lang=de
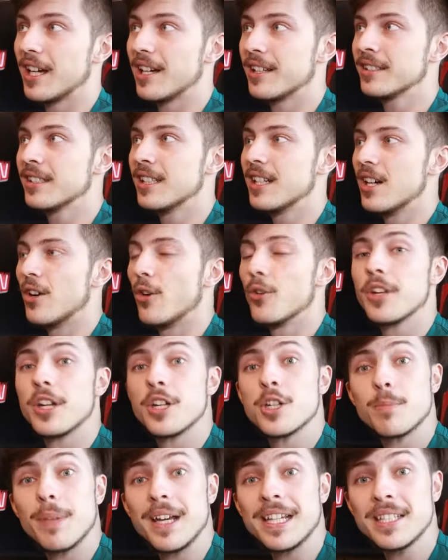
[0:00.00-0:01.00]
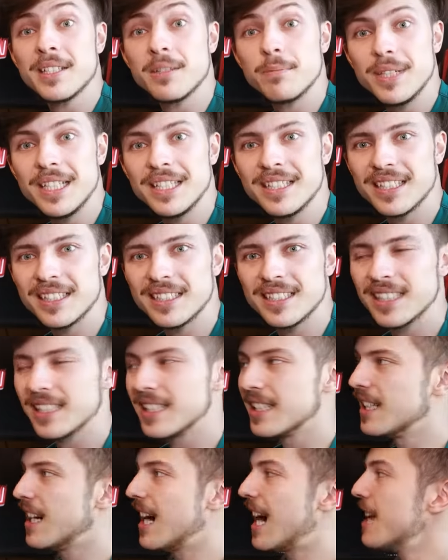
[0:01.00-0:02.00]
kann. Und entsprechend bietet
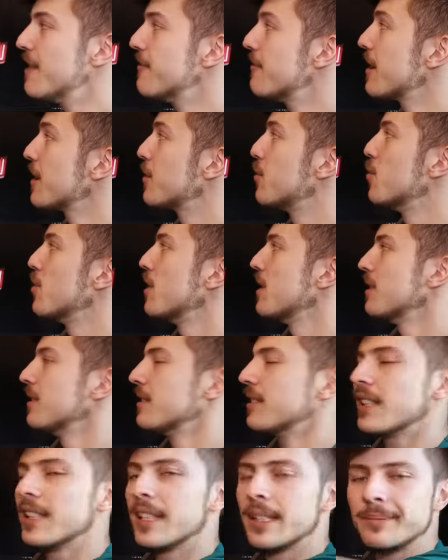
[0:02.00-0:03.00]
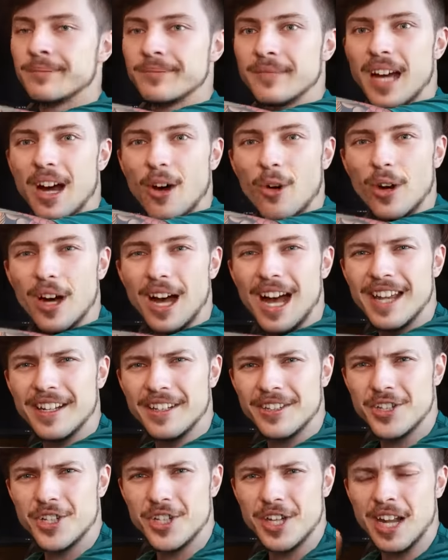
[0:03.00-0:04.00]
Alpha Cool ähm, auch
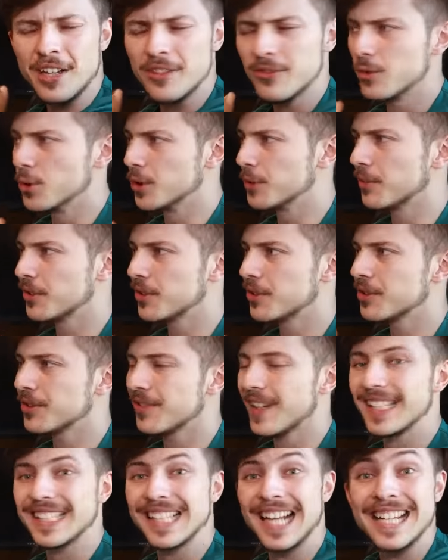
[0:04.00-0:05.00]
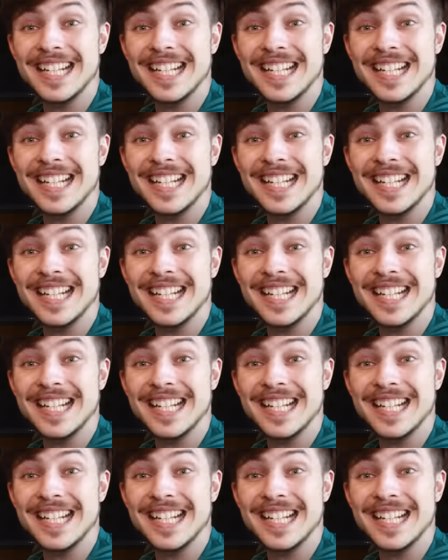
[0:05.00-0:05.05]
einen Standfuß bzw.